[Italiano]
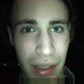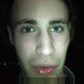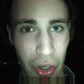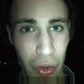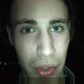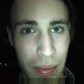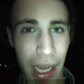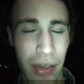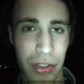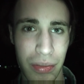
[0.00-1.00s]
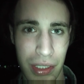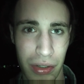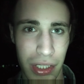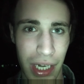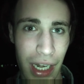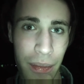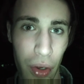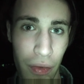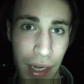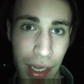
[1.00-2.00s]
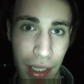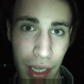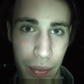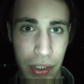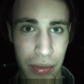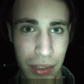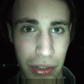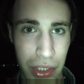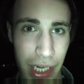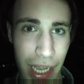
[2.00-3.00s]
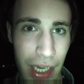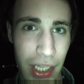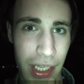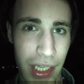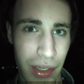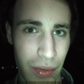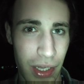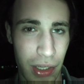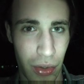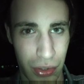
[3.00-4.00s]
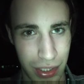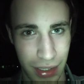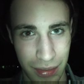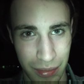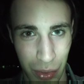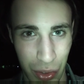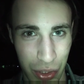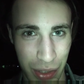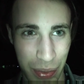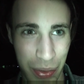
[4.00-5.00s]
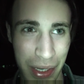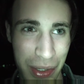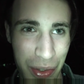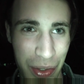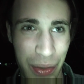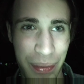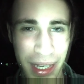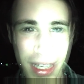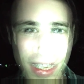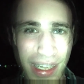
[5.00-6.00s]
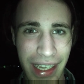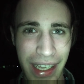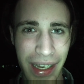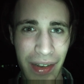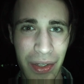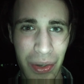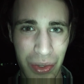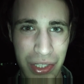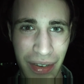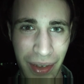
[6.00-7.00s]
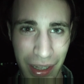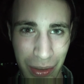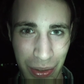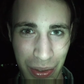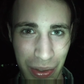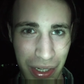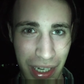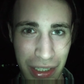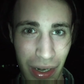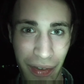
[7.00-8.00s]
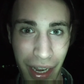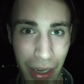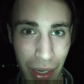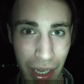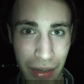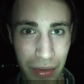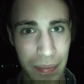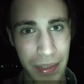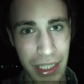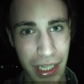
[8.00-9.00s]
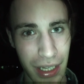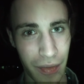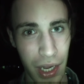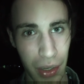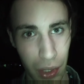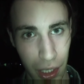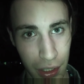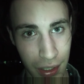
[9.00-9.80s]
yogurt bianco, ci ho messo i cereali in polvere e poi ci ho messo i cereali quelli grossi, in modo tipo quando compri lo yogurt già fatto con, che ne so, la fragola, con i pezzettini di fragola.